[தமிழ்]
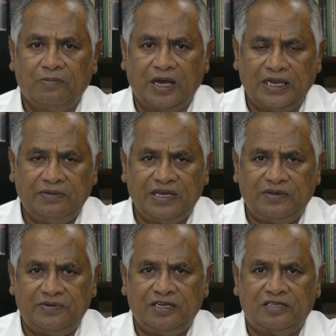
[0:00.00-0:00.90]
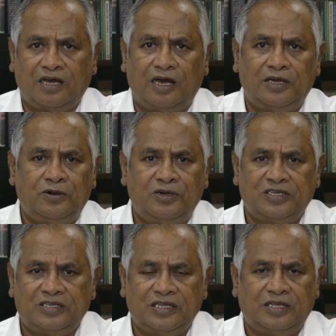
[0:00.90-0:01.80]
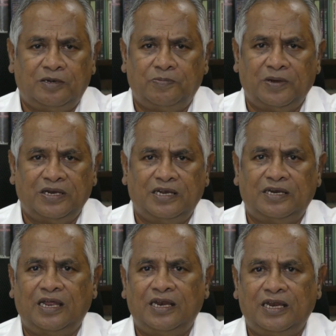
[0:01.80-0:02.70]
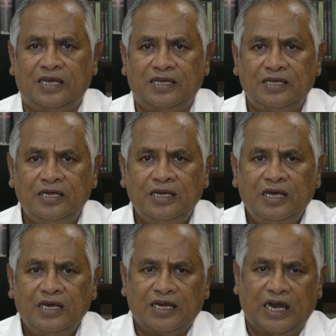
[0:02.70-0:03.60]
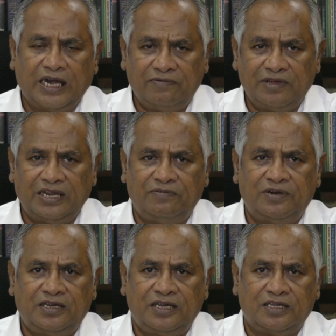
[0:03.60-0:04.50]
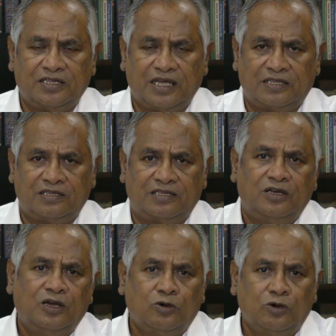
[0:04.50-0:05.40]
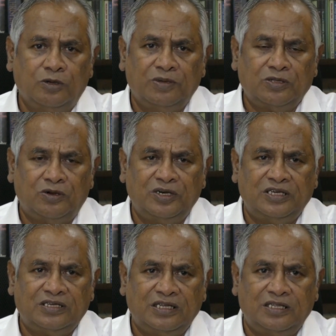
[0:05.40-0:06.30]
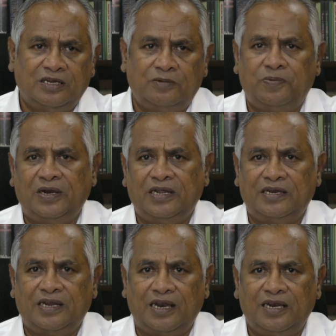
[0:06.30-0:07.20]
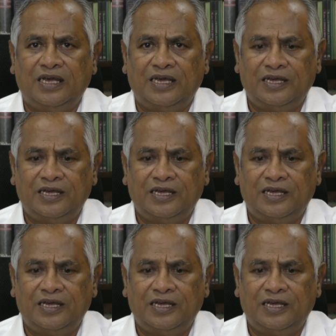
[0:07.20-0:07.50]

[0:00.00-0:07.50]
மனைவியை விட்டு தாயோடு இசைந்திருப்பான் என்று அல்ல கணவனை விட்டு தன் குடும்பத்தோடு இசைந்திருப்பாள் என்று அல்ல